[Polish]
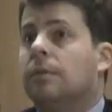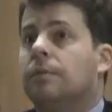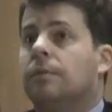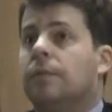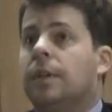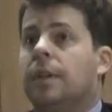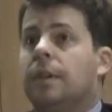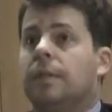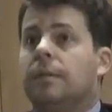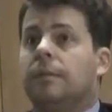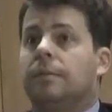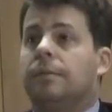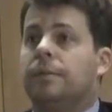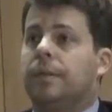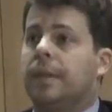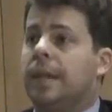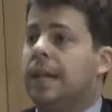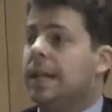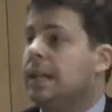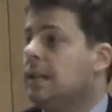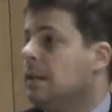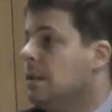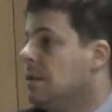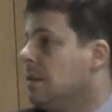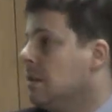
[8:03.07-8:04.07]
we
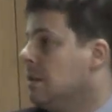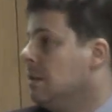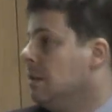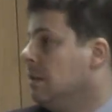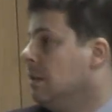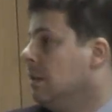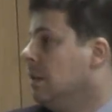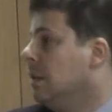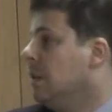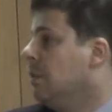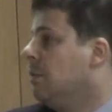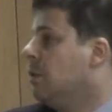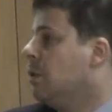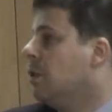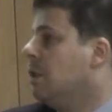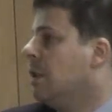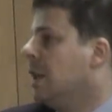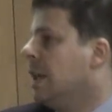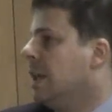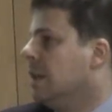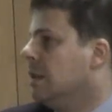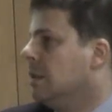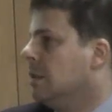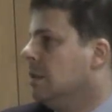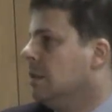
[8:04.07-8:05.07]
Francji i w
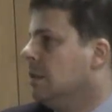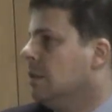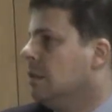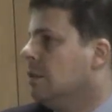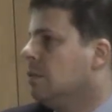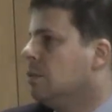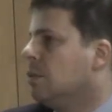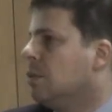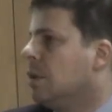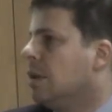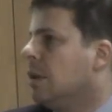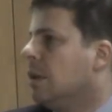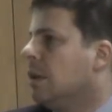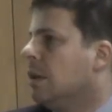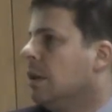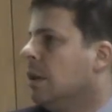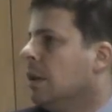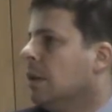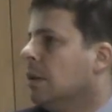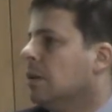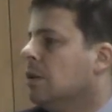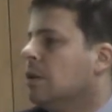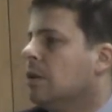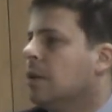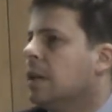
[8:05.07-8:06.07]
Holandii, które
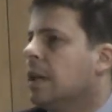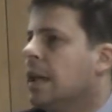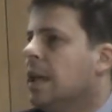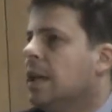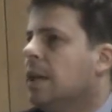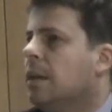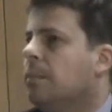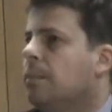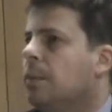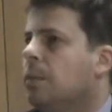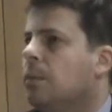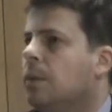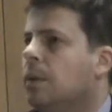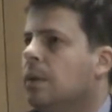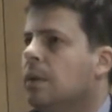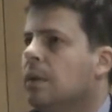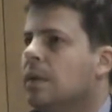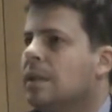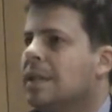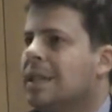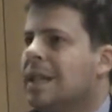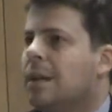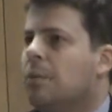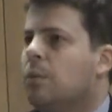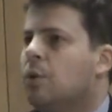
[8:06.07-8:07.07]
to kraje były
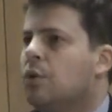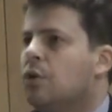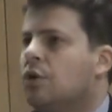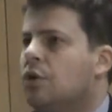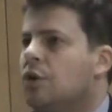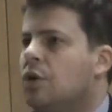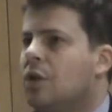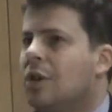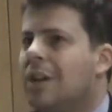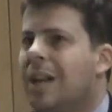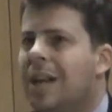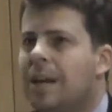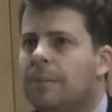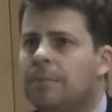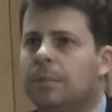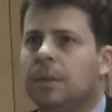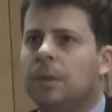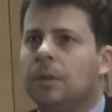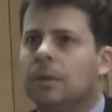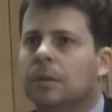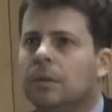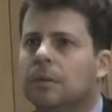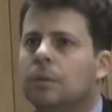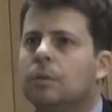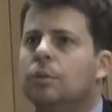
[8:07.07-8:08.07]

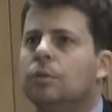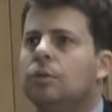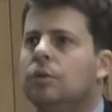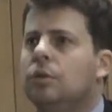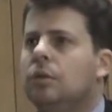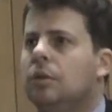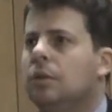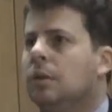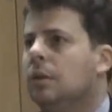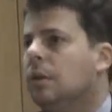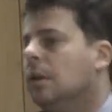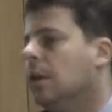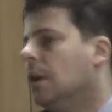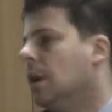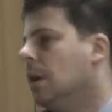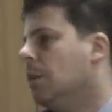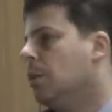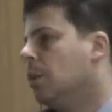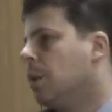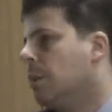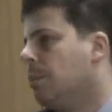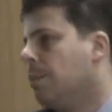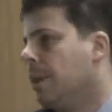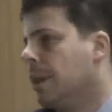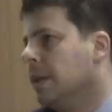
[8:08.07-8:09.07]
założycielami Unii
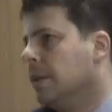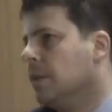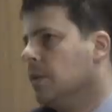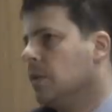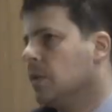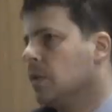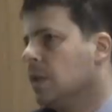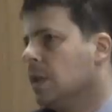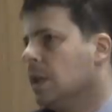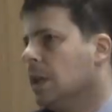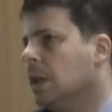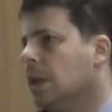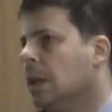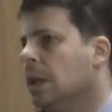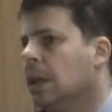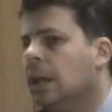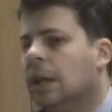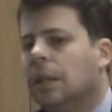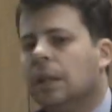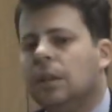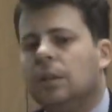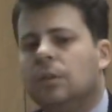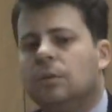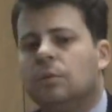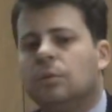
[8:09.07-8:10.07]
Europejskiej
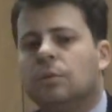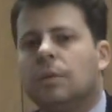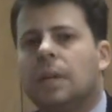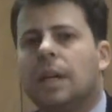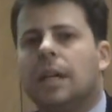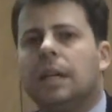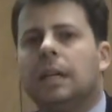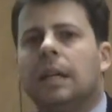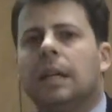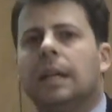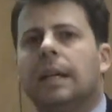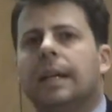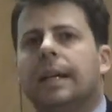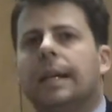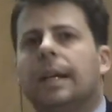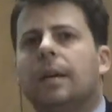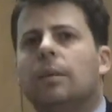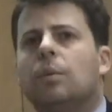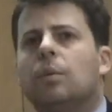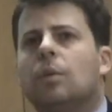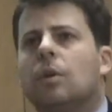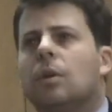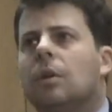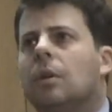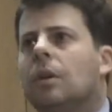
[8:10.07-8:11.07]
i tutaj
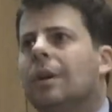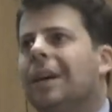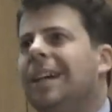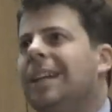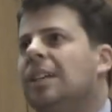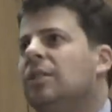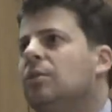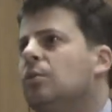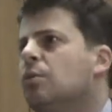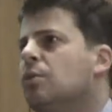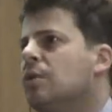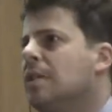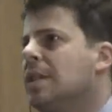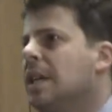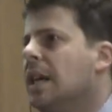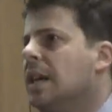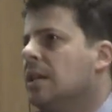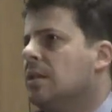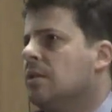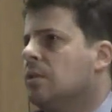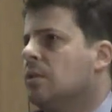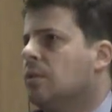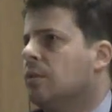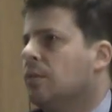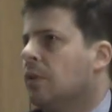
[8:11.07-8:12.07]

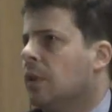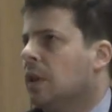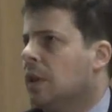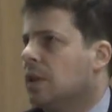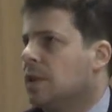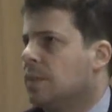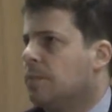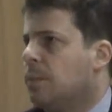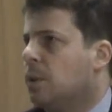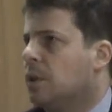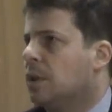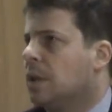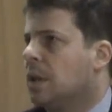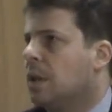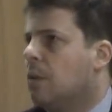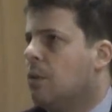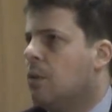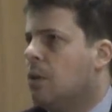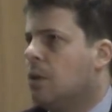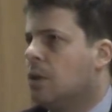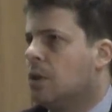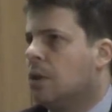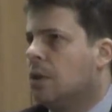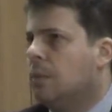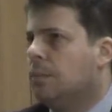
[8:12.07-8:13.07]
euroentuzjastów spotkał
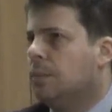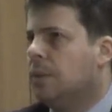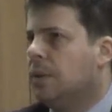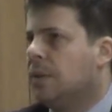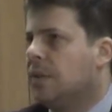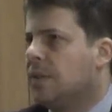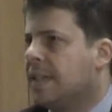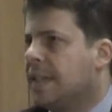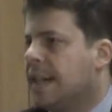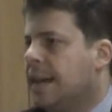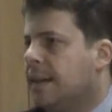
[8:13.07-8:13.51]
ogromny